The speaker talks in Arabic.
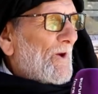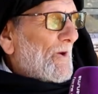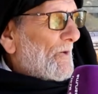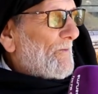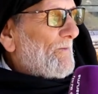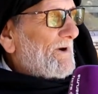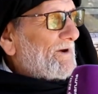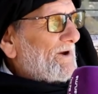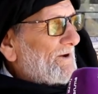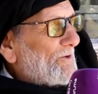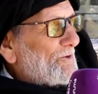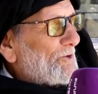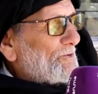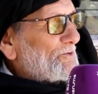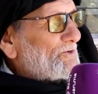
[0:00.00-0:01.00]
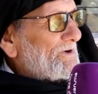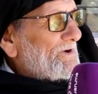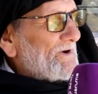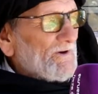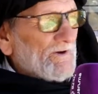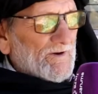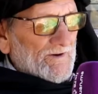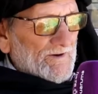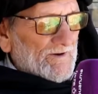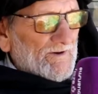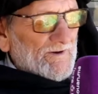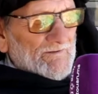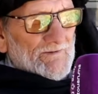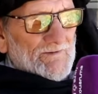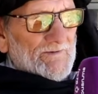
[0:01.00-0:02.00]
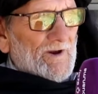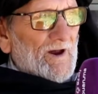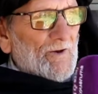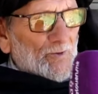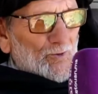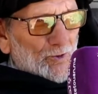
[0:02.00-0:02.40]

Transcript: وما كيقدروش يعني يعاودوا